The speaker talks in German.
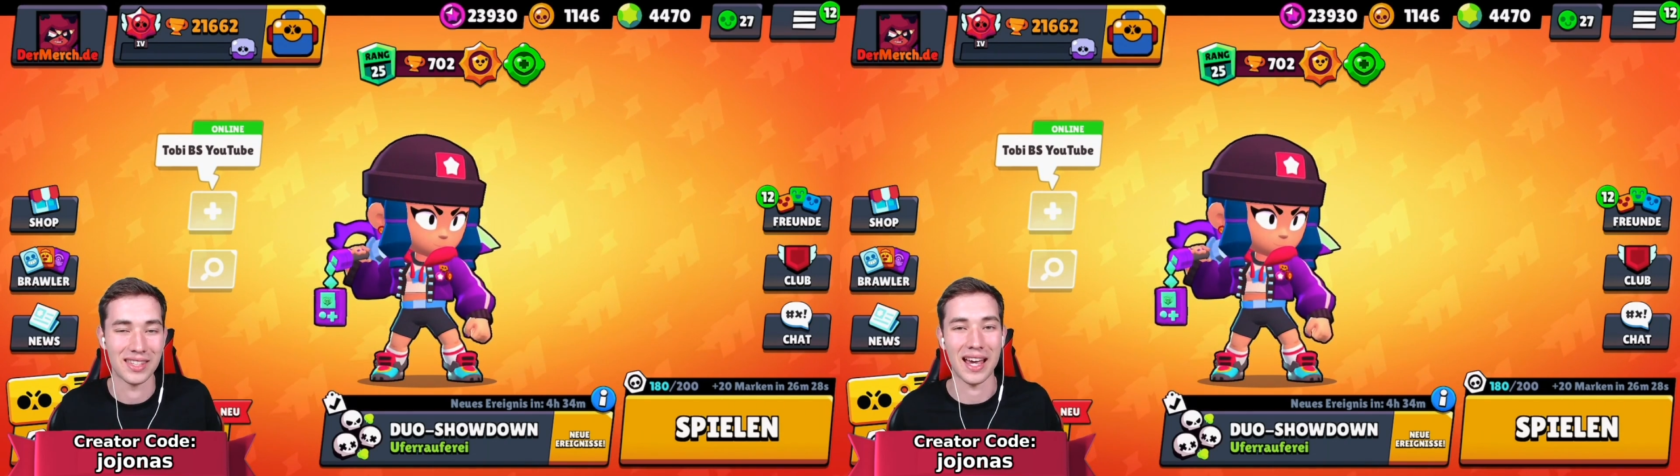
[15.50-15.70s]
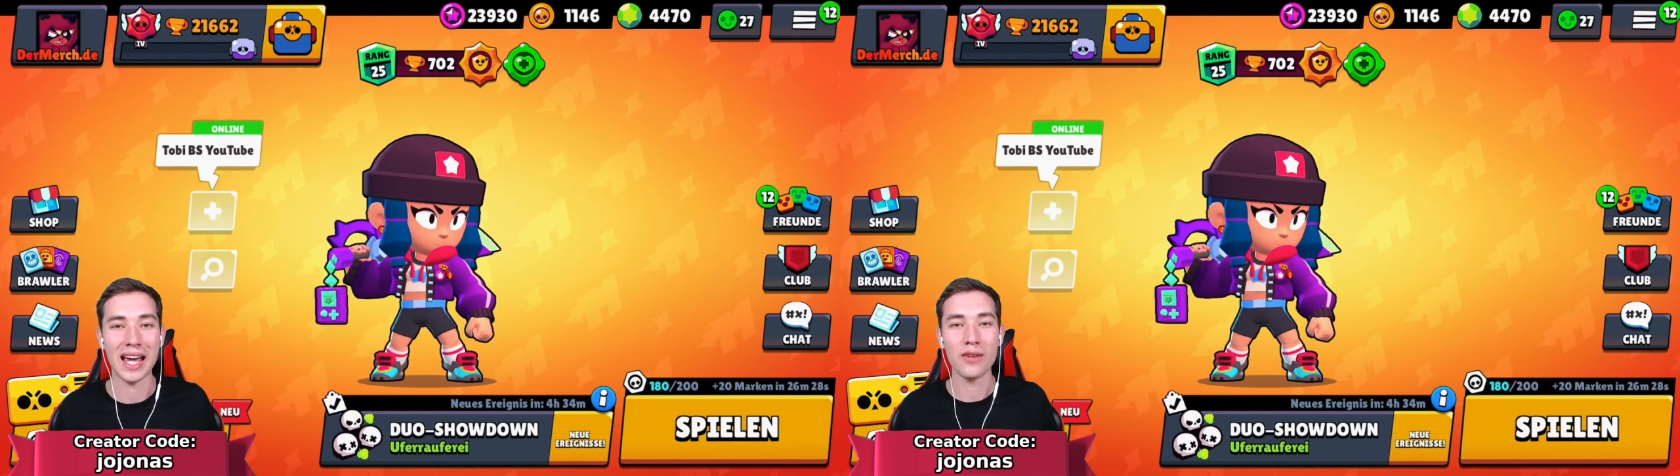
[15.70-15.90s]

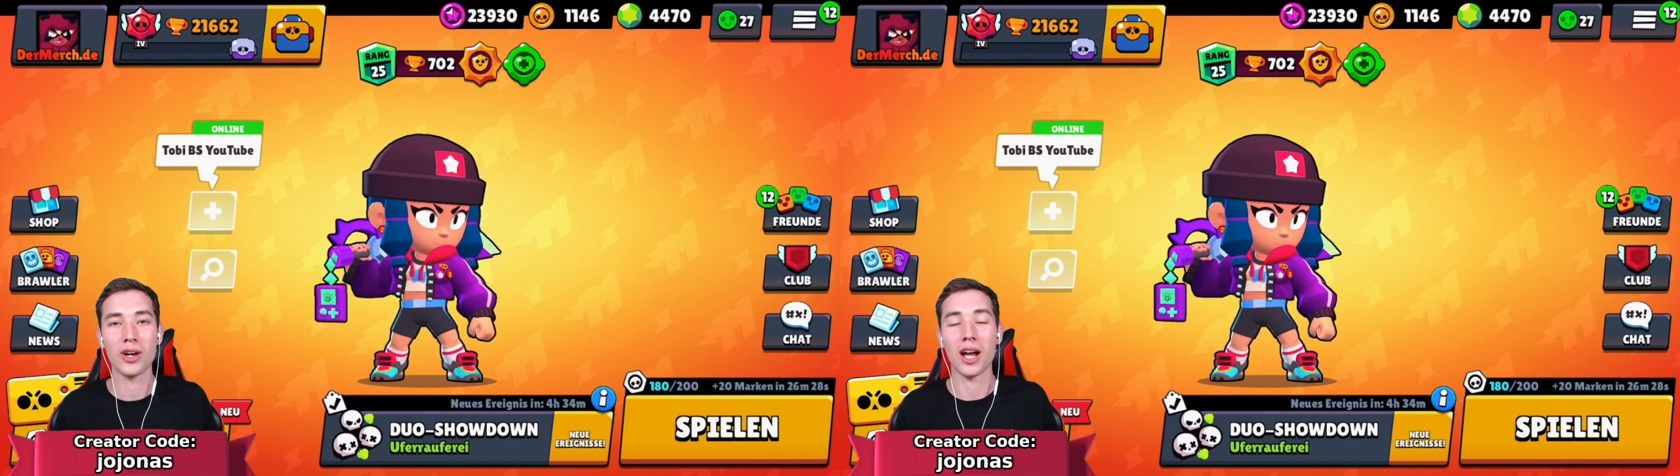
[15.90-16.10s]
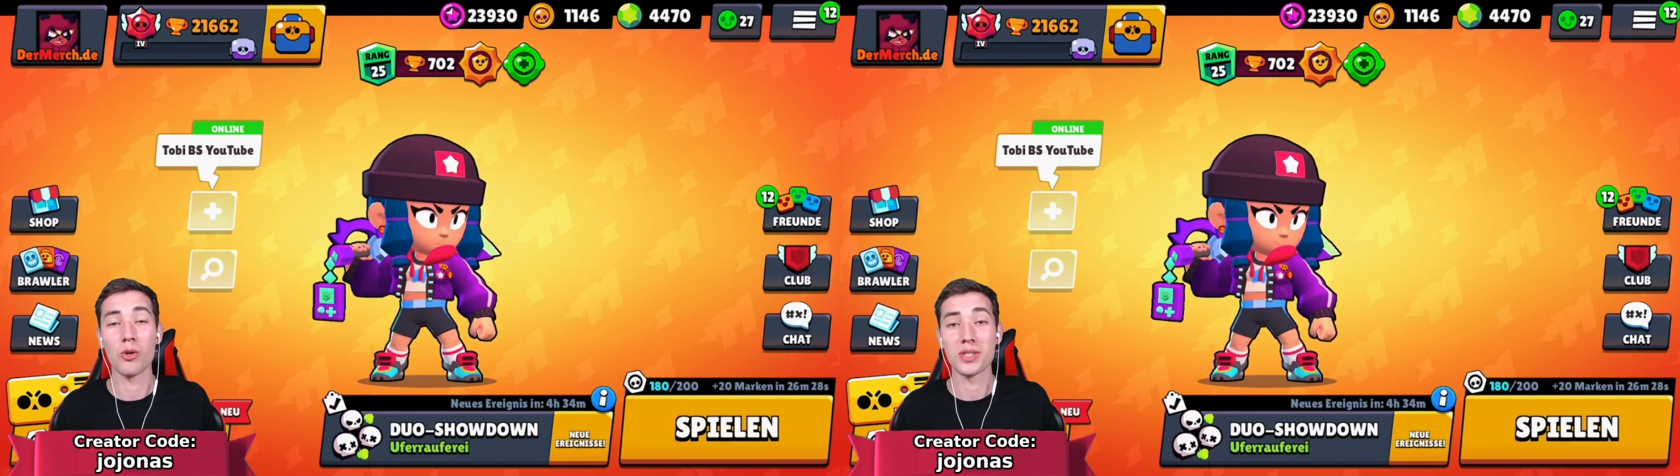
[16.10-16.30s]
der
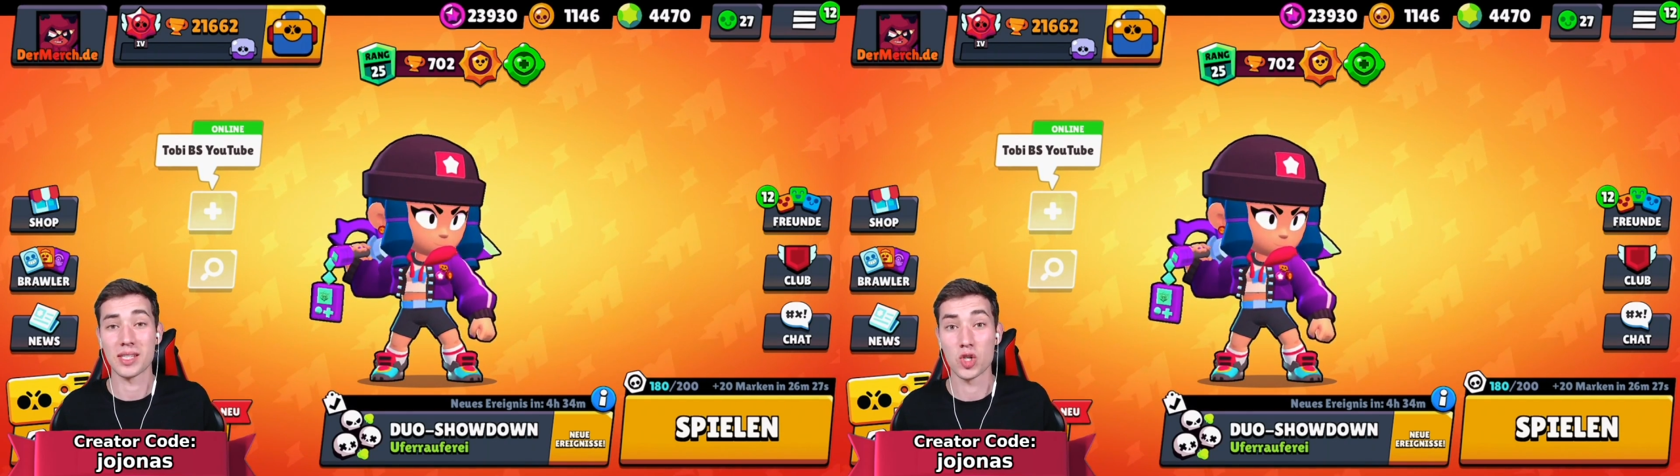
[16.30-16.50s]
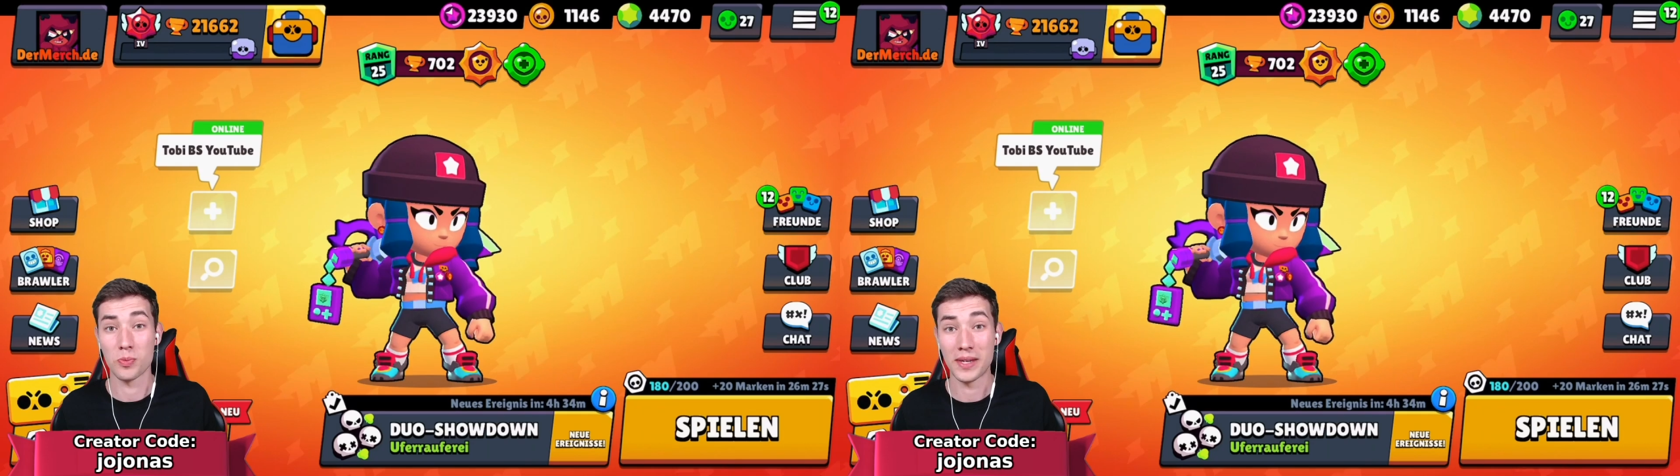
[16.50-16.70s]
einfach aus
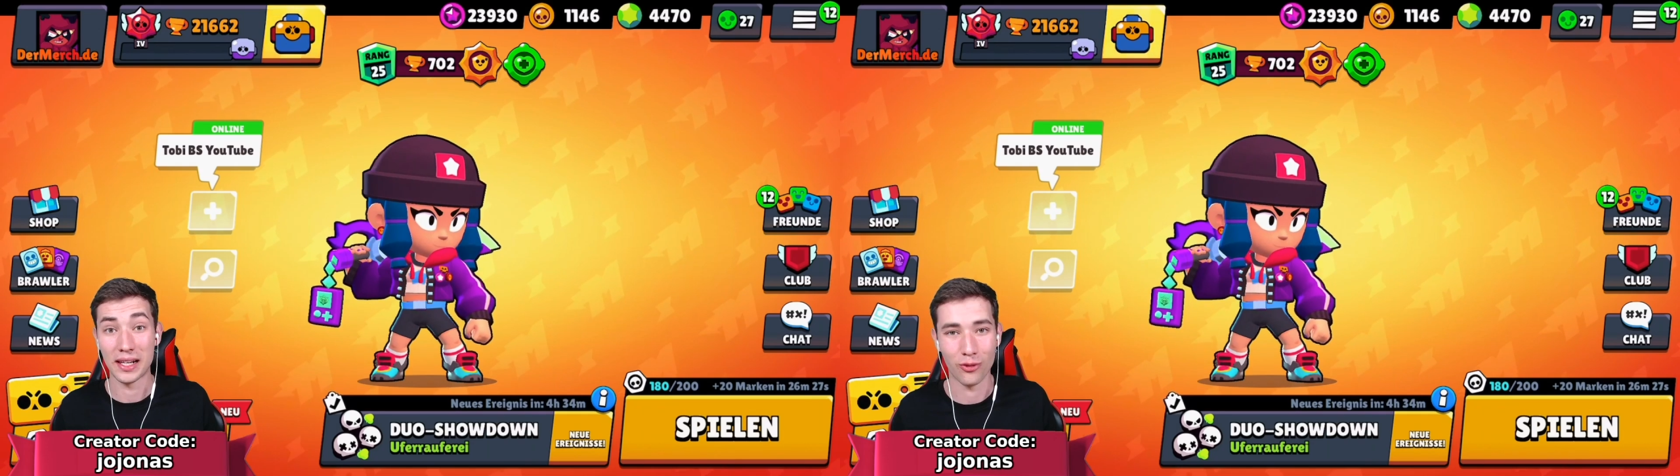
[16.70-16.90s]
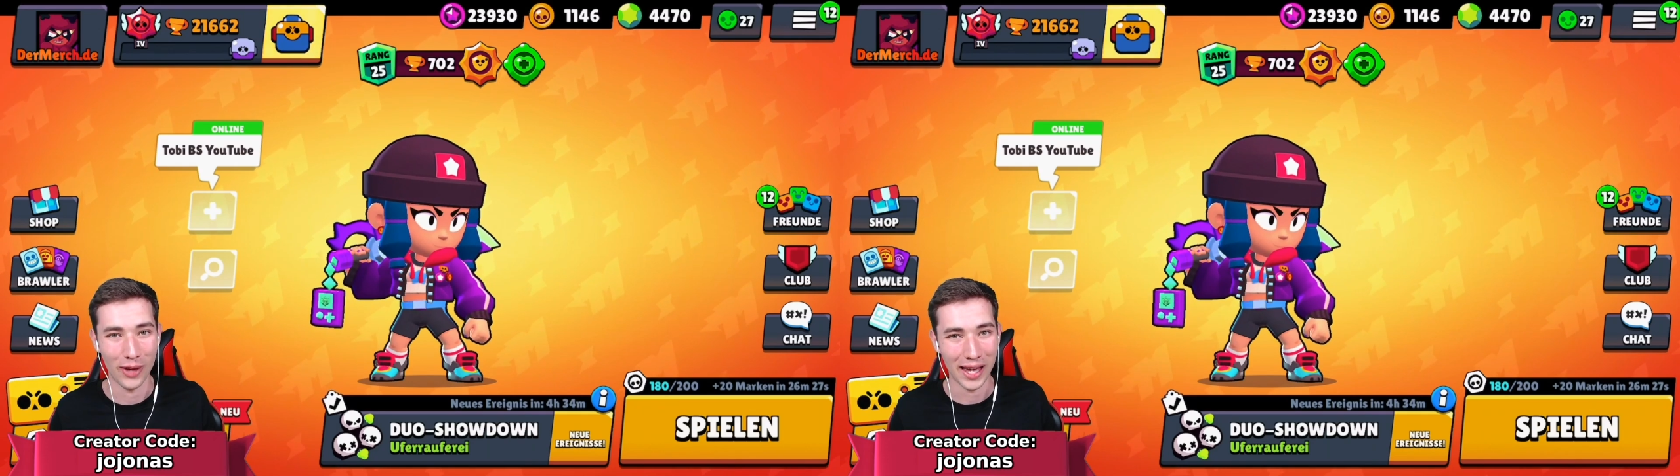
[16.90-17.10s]
dem Spiel
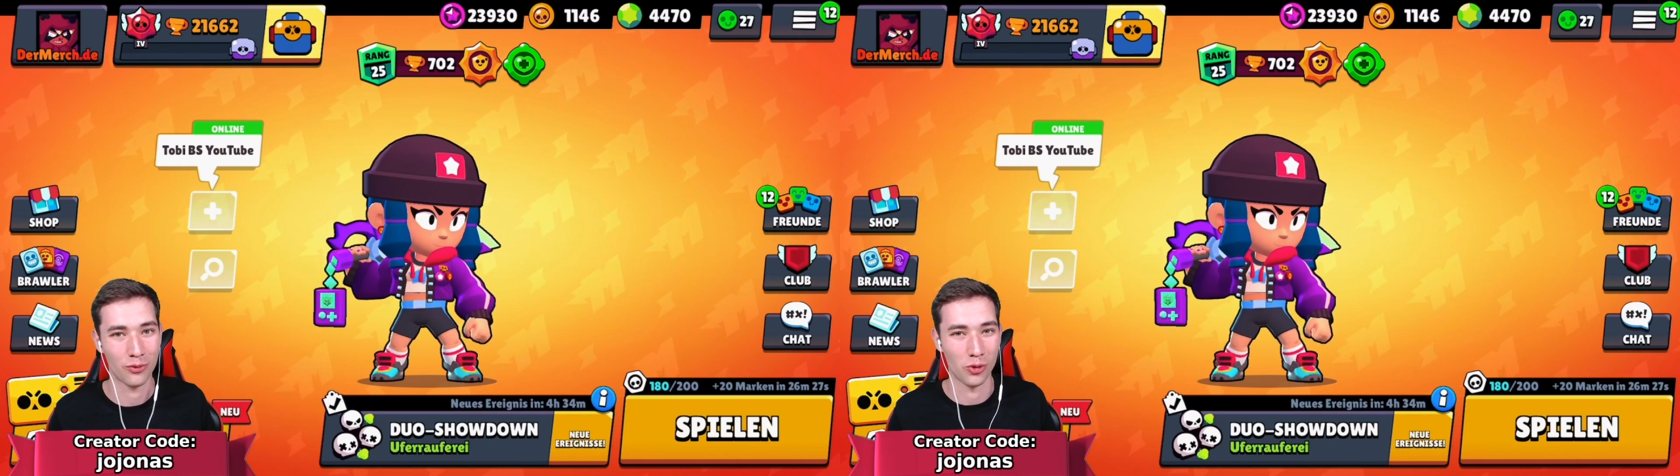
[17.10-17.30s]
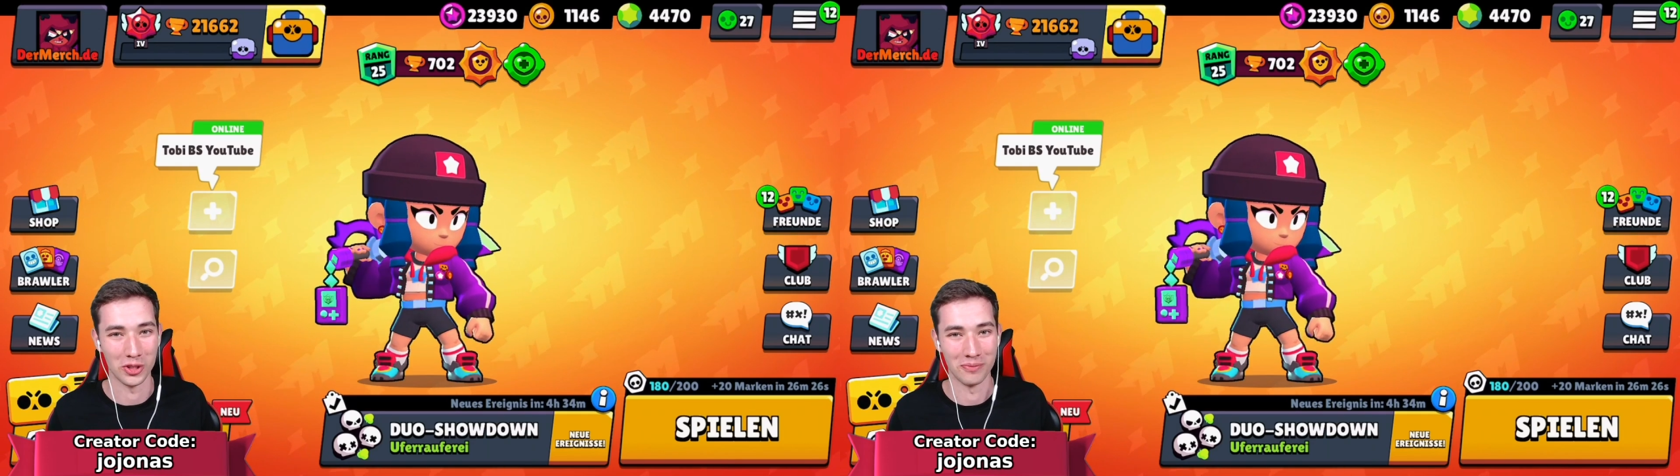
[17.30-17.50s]

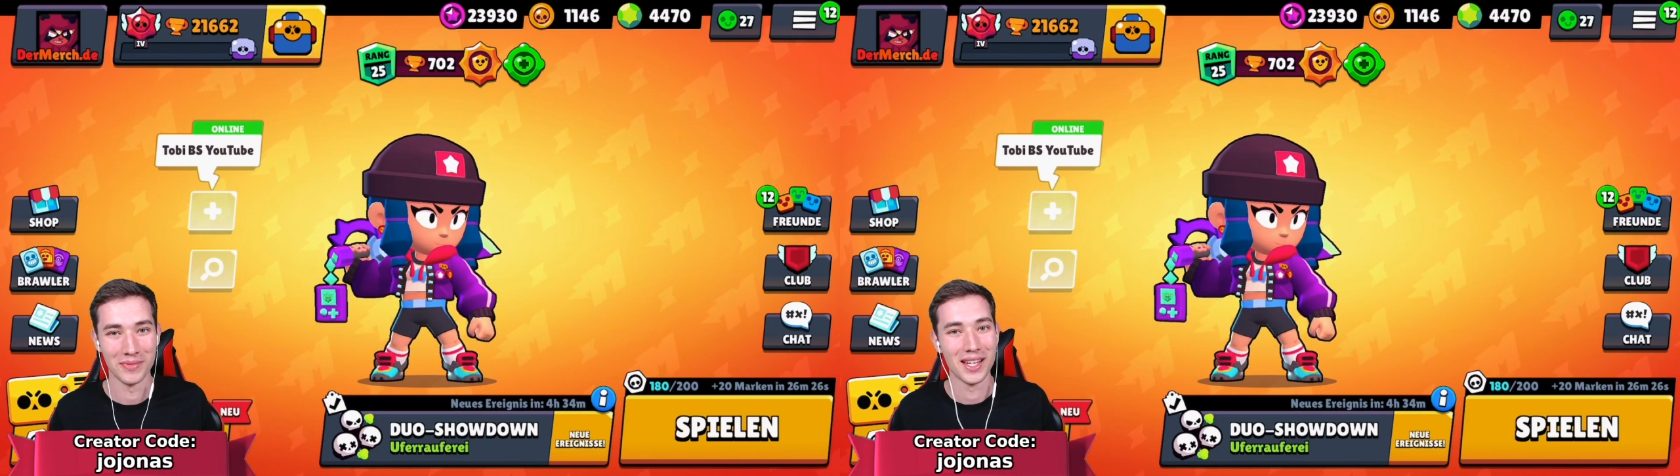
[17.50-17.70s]
entfernt wurde.